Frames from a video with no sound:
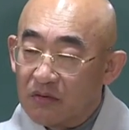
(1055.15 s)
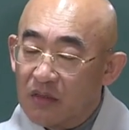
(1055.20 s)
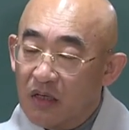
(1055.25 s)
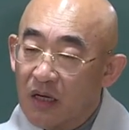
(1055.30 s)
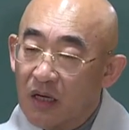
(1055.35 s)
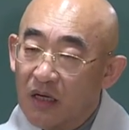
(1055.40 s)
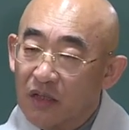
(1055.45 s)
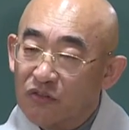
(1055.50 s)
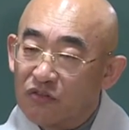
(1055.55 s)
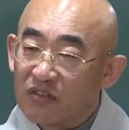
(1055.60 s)

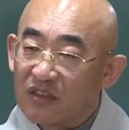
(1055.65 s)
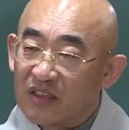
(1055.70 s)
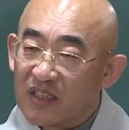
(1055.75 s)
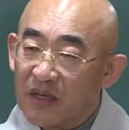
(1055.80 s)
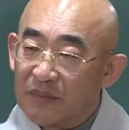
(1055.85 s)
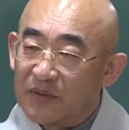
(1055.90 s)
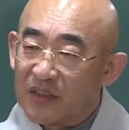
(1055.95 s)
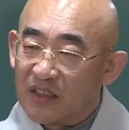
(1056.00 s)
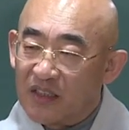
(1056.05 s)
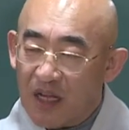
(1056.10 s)
어,
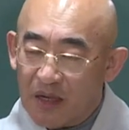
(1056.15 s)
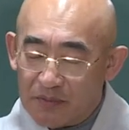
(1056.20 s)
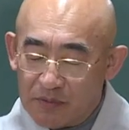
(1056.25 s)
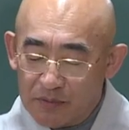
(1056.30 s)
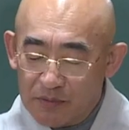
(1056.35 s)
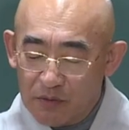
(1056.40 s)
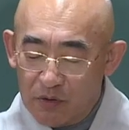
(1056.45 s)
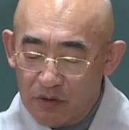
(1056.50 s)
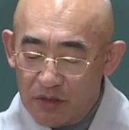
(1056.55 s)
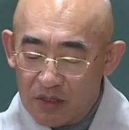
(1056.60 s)
육식갑자
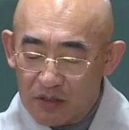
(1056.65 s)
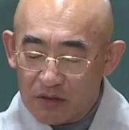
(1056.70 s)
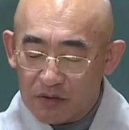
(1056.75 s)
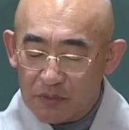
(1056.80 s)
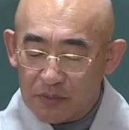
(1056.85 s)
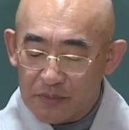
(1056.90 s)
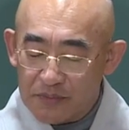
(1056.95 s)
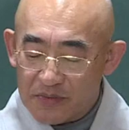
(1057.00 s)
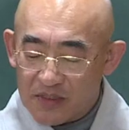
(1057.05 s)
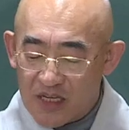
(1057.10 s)
남음
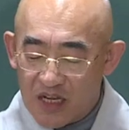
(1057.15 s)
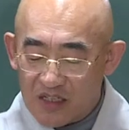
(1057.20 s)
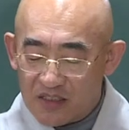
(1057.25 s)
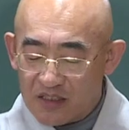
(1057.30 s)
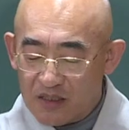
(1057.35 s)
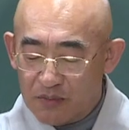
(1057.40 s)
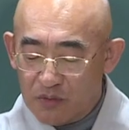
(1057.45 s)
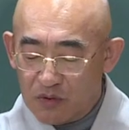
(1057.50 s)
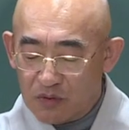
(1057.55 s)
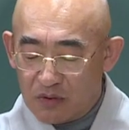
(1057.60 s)
오행으로 보면
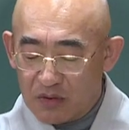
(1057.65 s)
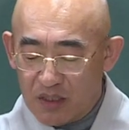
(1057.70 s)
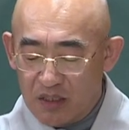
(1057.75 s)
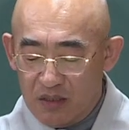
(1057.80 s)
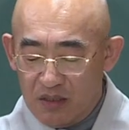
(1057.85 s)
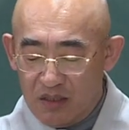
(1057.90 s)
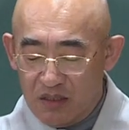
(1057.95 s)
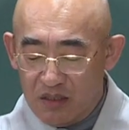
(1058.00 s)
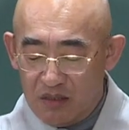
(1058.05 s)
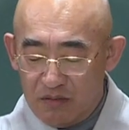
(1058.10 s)
상자 목에,
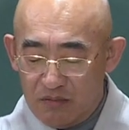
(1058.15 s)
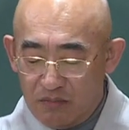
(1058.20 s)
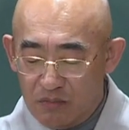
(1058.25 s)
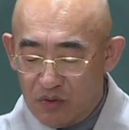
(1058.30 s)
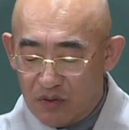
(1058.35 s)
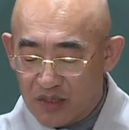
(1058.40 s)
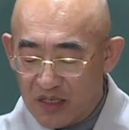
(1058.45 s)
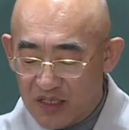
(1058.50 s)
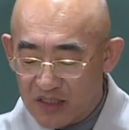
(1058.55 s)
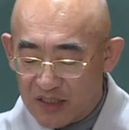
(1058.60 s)
어,
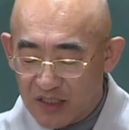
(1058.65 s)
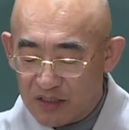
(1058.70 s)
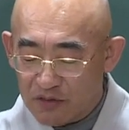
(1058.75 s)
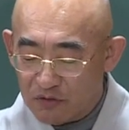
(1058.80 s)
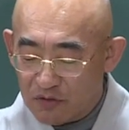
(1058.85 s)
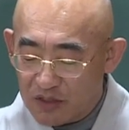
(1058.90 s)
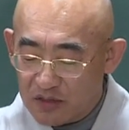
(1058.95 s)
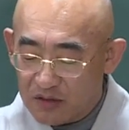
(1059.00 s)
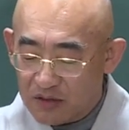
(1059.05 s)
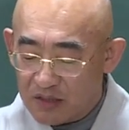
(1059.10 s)
목에 해당이
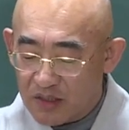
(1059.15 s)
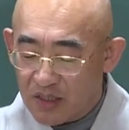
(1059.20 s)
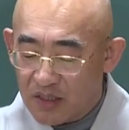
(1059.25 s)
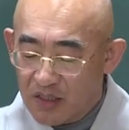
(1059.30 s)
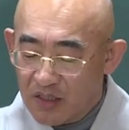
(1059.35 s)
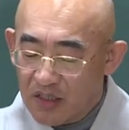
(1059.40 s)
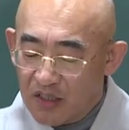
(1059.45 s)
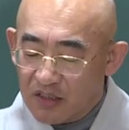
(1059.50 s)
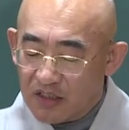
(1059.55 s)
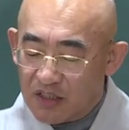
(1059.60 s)
되는데
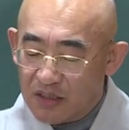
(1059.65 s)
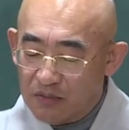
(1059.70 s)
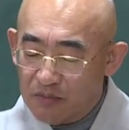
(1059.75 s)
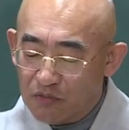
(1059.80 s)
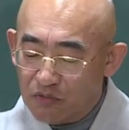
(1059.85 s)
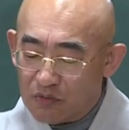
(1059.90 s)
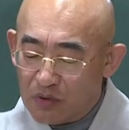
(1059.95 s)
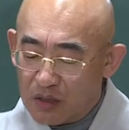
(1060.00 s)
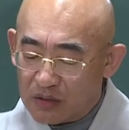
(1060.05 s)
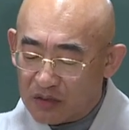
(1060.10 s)

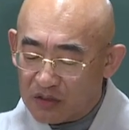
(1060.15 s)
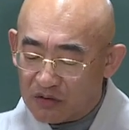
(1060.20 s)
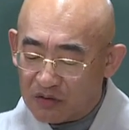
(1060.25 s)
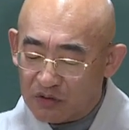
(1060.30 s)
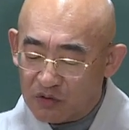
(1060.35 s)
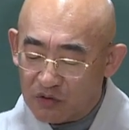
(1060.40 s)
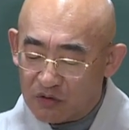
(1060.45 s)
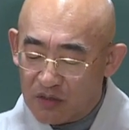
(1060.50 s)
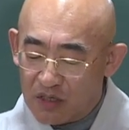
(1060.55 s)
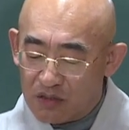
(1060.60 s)
지무가
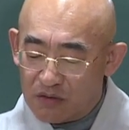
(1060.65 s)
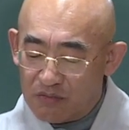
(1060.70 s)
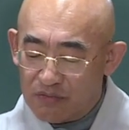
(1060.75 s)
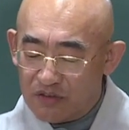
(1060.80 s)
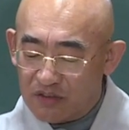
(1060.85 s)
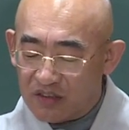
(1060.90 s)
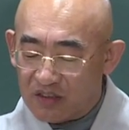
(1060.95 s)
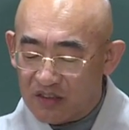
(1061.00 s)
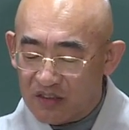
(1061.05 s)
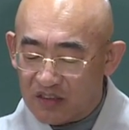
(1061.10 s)
특출하고
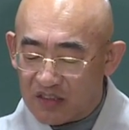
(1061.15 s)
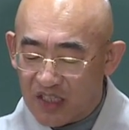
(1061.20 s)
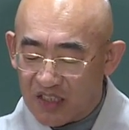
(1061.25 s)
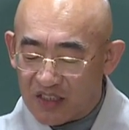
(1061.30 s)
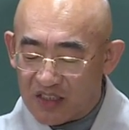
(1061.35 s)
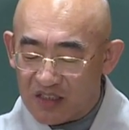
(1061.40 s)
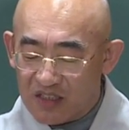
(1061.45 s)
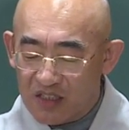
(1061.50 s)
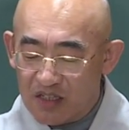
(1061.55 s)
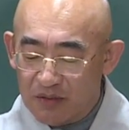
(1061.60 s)
무엇이든
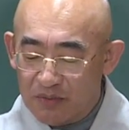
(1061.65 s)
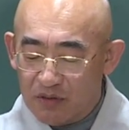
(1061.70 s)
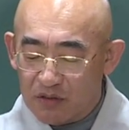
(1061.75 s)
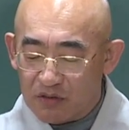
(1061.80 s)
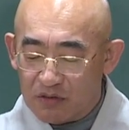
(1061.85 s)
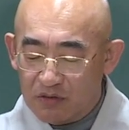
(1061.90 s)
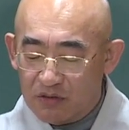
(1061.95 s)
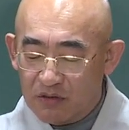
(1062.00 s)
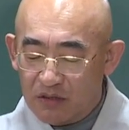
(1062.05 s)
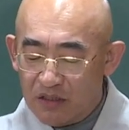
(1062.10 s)

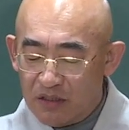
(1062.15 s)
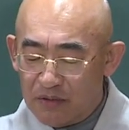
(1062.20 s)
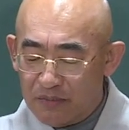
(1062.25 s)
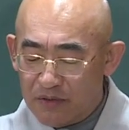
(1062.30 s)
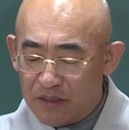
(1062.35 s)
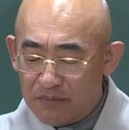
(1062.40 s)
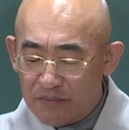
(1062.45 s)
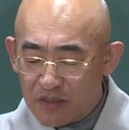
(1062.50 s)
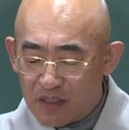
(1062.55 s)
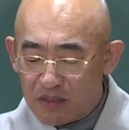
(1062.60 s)
자신감이
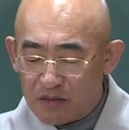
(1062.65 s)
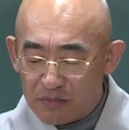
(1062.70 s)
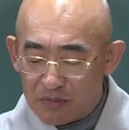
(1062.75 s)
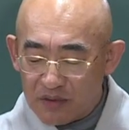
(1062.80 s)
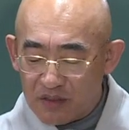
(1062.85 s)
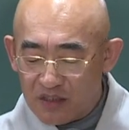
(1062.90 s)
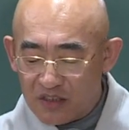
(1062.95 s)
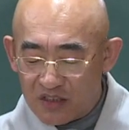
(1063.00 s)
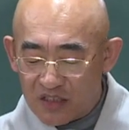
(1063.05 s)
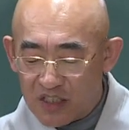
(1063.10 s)

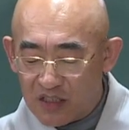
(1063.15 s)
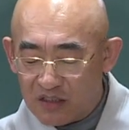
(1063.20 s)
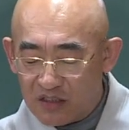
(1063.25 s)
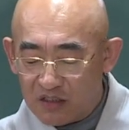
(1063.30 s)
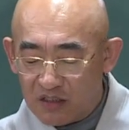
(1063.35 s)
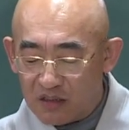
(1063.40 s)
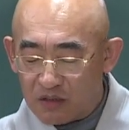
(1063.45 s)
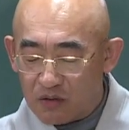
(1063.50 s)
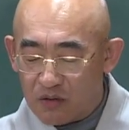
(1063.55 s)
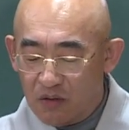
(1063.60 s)
임기변의
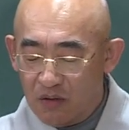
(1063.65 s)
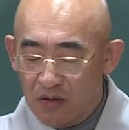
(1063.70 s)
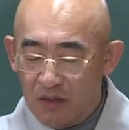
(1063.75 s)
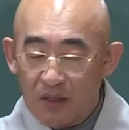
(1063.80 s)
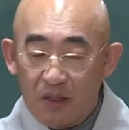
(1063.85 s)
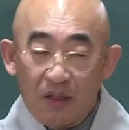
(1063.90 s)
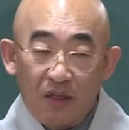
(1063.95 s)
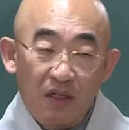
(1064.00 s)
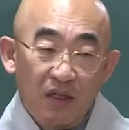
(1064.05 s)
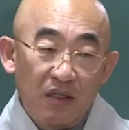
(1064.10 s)
재능이 있고
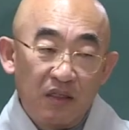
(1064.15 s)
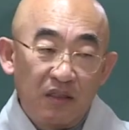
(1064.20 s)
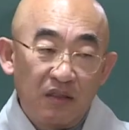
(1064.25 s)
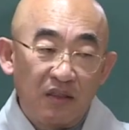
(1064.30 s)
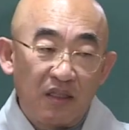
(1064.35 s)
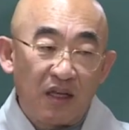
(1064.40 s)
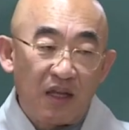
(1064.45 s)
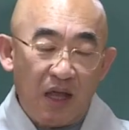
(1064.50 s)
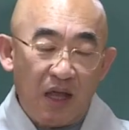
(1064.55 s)
근데